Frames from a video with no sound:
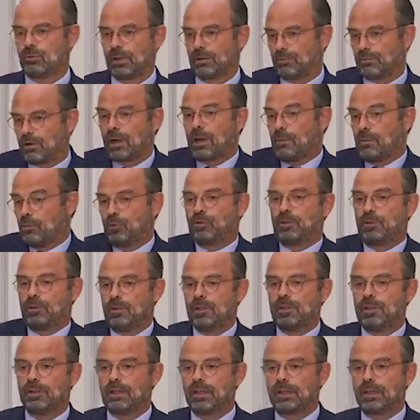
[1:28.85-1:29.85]
d'avoir la
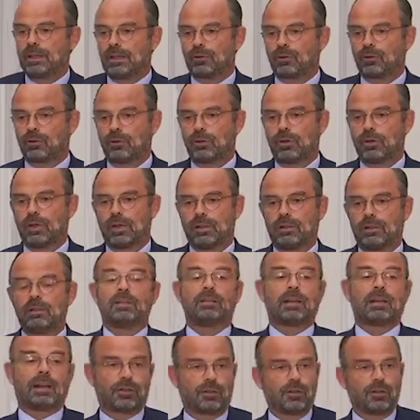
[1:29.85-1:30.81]
possibilité d'être des